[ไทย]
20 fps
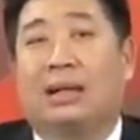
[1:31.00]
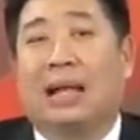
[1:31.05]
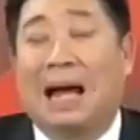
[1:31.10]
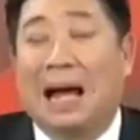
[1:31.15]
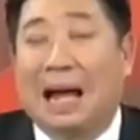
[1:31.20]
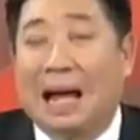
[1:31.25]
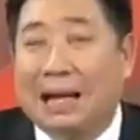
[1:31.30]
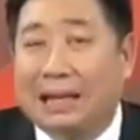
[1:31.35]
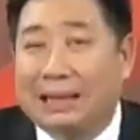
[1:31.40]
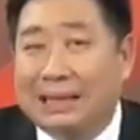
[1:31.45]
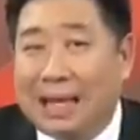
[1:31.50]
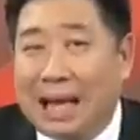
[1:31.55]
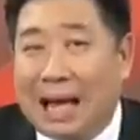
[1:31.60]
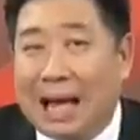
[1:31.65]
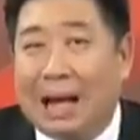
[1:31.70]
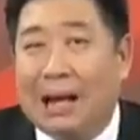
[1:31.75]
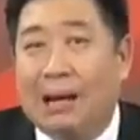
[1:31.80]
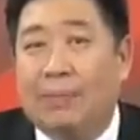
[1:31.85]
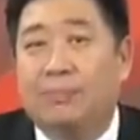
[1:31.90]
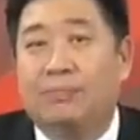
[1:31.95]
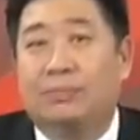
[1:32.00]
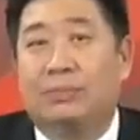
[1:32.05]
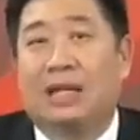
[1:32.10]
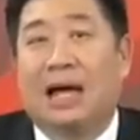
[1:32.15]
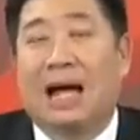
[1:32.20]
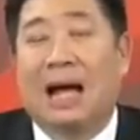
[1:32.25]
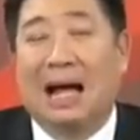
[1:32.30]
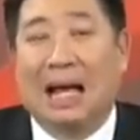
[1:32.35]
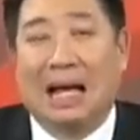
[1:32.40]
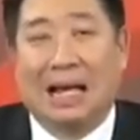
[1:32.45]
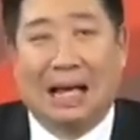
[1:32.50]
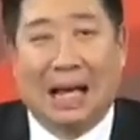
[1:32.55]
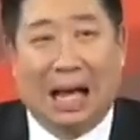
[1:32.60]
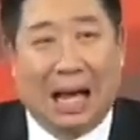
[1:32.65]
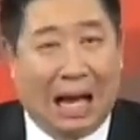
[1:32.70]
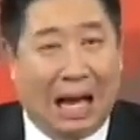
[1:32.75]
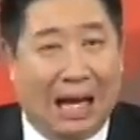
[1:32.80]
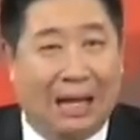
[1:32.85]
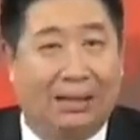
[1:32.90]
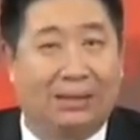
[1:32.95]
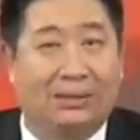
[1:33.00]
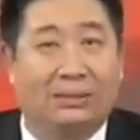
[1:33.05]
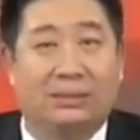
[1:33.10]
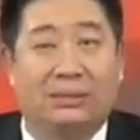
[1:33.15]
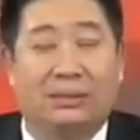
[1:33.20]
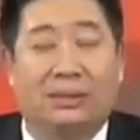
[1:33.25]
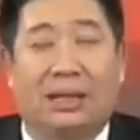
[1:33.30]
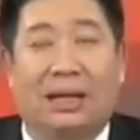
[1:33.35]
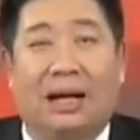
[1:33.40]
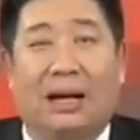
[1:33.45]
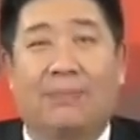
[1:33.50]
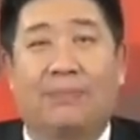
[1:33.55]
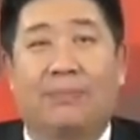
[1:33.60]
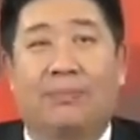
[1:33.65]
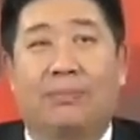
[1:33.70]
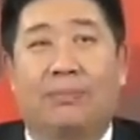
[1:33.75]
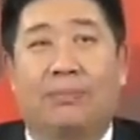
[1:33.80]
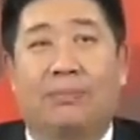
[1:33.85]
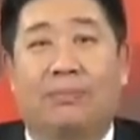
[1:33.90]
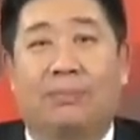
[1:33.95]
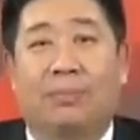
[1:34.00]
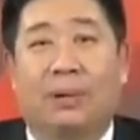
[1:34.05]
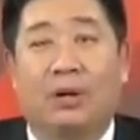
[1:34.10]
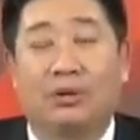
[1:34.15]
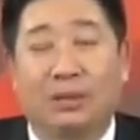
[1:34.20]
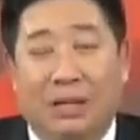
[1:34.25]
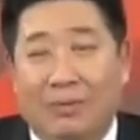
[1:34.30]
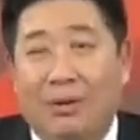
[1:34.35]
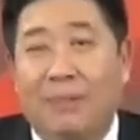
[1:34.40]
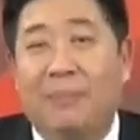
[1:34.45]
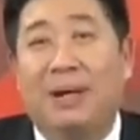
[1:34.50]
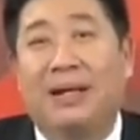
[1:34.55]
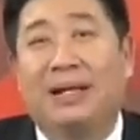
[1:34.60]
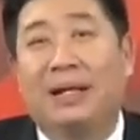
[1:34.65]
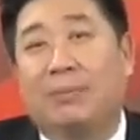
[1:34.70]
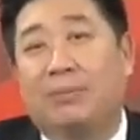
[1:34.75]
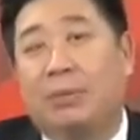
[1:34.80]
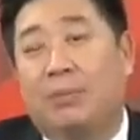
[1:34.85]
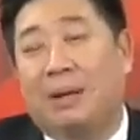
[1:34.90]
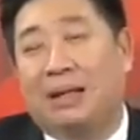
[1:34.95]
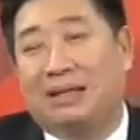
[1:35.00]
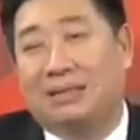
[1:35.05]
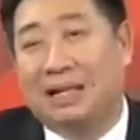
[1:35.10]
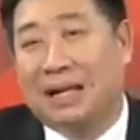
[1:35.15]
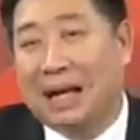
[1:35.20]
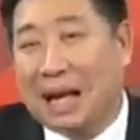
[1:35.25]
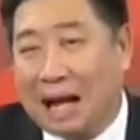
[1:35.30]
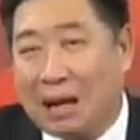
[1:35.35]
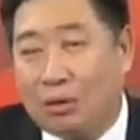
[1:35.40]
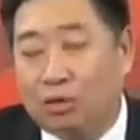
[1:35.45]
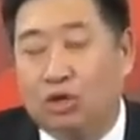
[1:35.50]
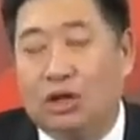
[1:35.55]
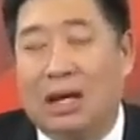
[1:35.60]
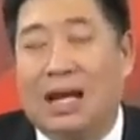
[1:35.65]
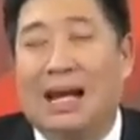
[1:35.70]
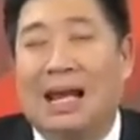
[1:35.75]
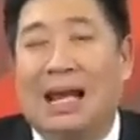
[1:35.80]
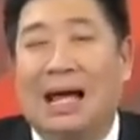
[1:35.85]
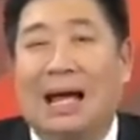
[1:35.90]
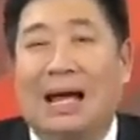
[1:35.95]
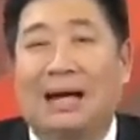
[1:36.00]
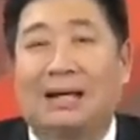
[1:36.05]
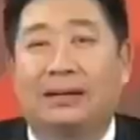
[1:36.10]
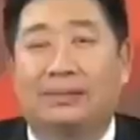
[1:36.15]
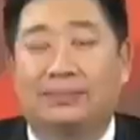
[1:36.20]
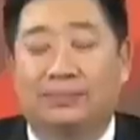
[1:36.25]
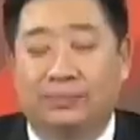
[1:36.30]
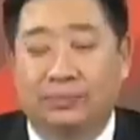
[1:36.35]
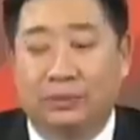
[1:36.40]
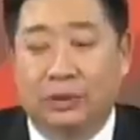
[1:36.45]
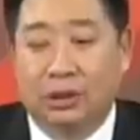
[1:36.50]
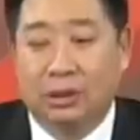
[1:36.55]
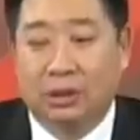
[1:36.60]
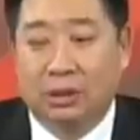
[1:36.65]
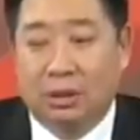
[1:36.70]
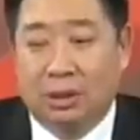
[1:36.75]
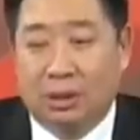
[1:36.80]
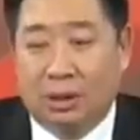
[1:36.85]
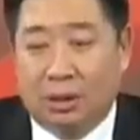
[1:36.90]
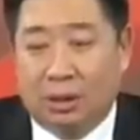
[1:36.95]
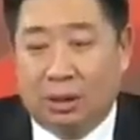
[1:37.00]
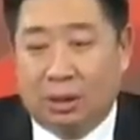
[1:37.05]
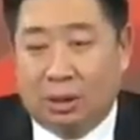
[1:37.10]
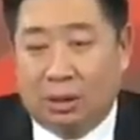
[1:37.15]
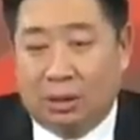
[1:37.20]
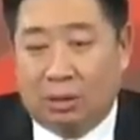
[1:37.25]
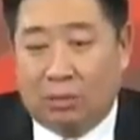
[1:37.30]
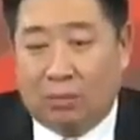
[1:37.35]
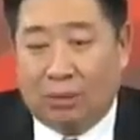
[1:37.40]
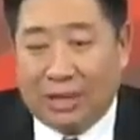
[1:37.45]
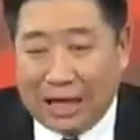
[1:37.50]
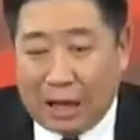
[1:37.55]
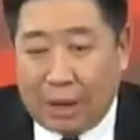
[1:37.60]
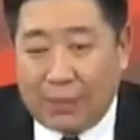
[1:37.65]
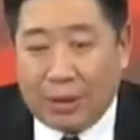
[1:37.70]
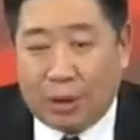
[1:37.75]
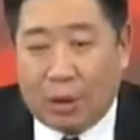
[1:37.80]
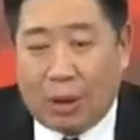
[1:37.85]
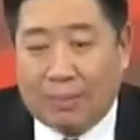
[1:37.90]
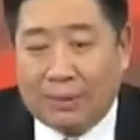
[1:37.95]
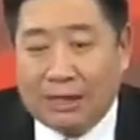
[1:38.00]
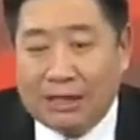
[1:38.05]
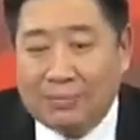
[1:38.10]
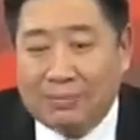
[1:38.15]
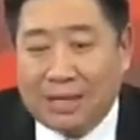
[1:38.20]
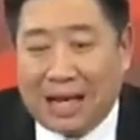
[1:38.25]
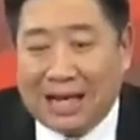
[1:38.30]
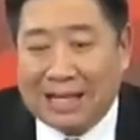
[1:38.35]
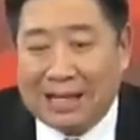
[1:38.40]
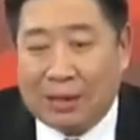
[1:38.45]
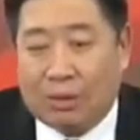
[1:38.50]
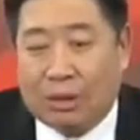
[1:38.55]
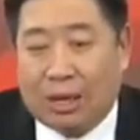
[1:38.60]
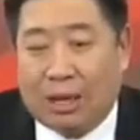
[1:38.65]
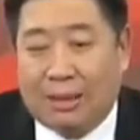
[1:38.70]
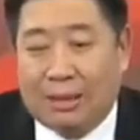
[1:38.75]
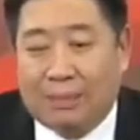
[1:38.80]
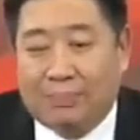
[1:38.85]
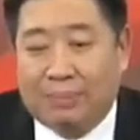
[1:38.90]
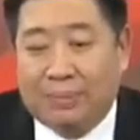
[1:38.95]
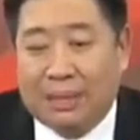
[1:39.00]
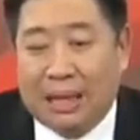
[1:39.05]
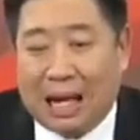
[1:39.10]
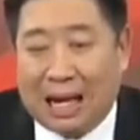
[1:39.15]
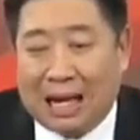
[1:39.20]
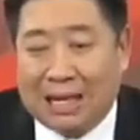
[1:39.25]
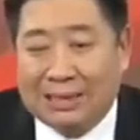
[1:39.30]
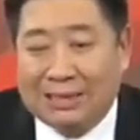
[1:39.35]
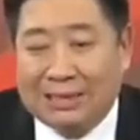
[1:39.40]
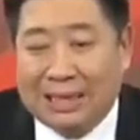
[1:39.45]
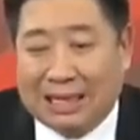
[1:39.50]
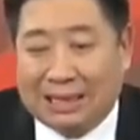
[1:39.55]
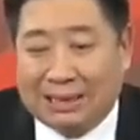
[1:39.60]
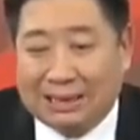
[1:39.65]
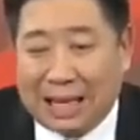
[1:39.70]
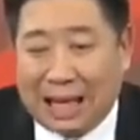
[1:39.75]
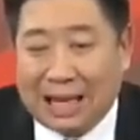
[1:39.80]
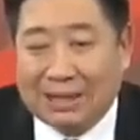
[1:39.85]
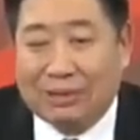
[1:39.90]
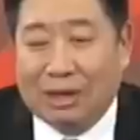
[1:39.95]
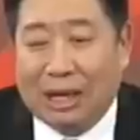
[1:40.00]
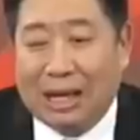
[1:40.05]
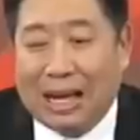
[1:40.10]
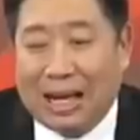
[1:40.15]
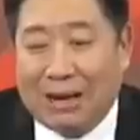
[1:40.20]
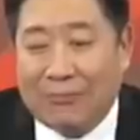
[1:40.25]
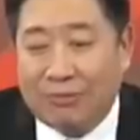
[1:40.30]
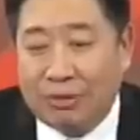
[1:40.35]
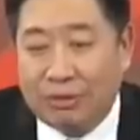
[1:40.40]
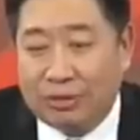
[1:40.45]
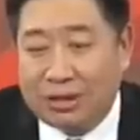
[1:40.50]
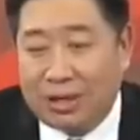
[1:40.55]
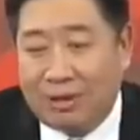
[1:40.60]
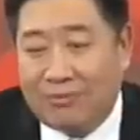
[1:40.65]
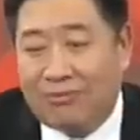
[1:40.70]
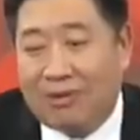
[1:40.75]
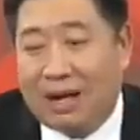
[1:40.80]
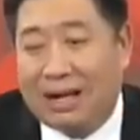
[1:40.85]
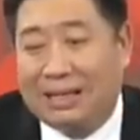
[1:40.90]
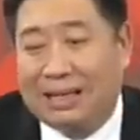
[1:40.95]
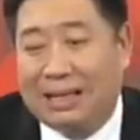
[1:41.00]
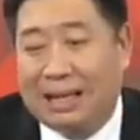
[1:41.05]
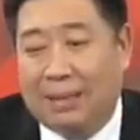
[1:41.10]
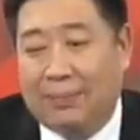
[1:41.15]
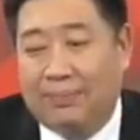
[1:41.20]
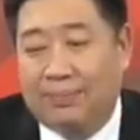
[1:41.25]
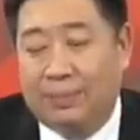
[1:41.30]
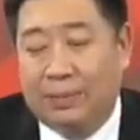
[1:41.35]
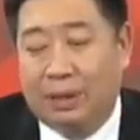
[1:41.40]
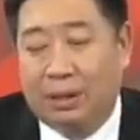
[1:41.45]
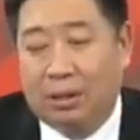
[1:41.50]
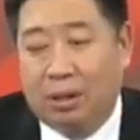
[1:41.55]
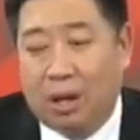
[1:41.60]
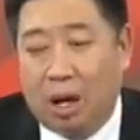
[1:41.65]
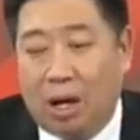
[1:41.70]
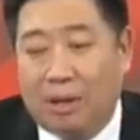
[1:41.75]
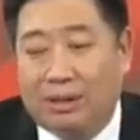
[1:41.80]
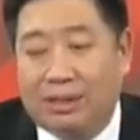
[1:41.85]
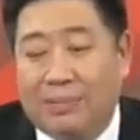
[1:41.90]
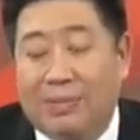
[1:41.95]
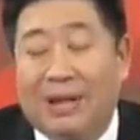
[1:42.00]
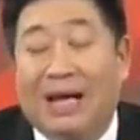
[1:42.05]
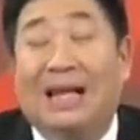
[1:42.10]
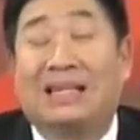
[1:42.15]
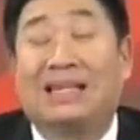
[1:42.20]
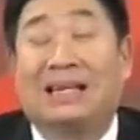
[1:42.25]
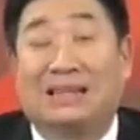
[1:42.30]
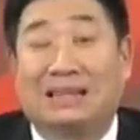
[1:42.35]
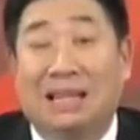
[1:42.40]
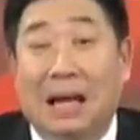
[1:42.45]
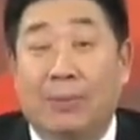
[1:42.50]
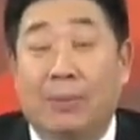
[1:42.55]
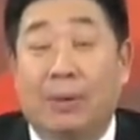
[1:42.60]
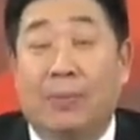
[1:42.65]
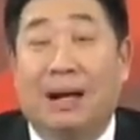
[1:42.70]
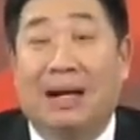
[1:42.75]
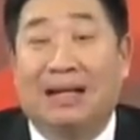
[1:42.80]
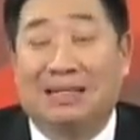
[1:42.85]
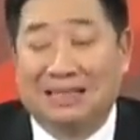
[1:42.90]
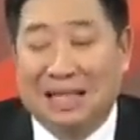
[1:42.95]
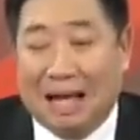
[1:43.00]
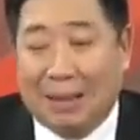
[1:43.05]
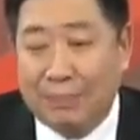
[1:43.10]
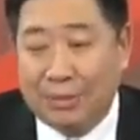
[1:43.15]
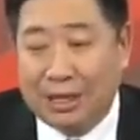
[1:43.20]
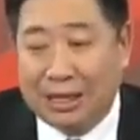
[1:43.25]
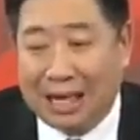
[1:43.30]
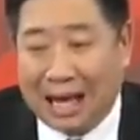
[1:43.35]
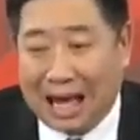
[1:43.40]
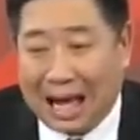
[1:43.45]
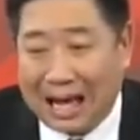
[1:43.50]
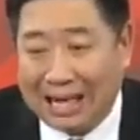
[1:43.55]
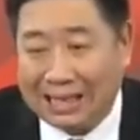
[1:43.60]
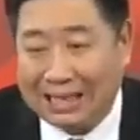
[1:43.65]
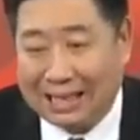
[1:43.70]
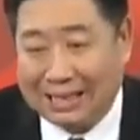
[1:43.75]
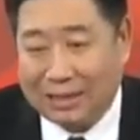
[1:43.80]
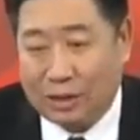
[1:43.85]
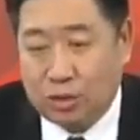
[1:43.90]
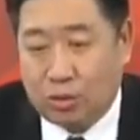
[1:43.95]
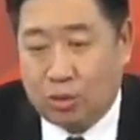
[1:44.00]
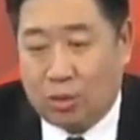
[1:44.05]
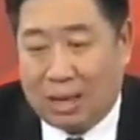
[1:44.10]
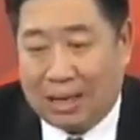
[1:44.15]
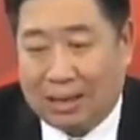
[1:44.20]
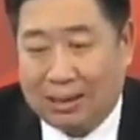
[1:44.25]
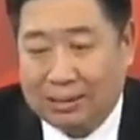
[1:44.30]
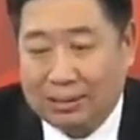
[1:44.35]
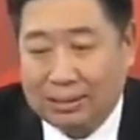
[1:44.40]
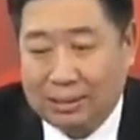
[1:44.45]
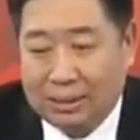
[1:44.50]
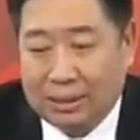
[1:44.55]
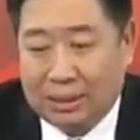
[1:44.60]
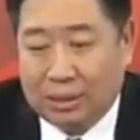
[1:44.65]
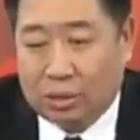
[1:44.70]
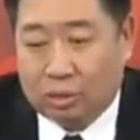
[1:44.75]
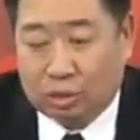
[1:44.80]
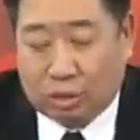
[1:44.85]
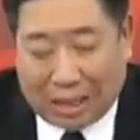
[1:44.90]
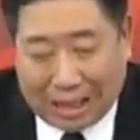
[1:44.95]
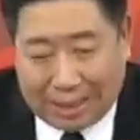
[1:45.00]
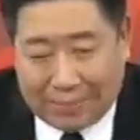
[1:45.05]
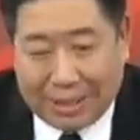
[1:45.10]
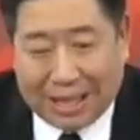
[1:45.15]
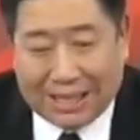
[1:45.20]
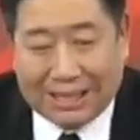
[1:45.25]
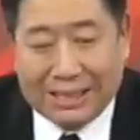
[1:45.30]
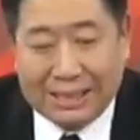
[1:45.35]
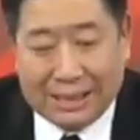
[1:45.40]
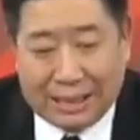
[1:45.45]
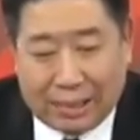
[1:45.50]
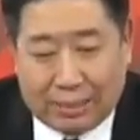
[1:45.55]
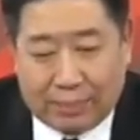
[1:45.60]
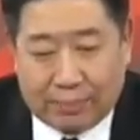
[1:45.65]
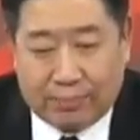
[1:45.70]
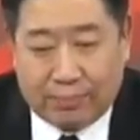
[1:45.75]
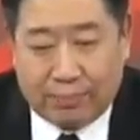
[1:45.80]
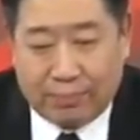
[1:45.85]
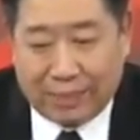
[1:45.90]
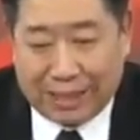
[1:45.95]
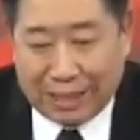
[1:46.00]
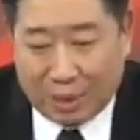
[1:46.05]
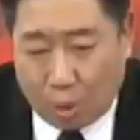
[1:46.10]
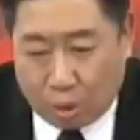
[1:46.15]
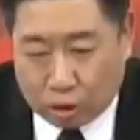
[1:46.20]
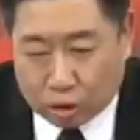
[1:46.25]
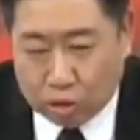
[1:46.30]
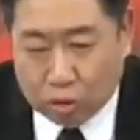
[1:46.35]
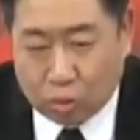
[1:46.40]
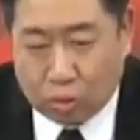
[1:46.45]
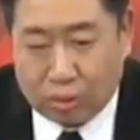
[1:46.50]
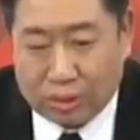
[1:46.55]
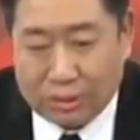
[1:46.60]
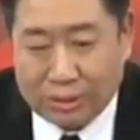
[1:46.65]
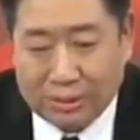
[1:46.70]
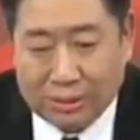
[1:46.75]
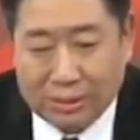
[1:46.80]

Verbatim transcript: ทางน้ำทางอากาศนะครับเข้าใจว่าเม็ดเงินประมาณสักเก้าแสนล้านวันนี้ก็มีความคืบหน้าเกี่ยวกับการจัดตั้ง Thailand Future Fund ครับก็จะมีการจัดตั้งประมาณ สามหมื่นล้านในช่วงไตรมาสที่หนึ่งปีหกสิบ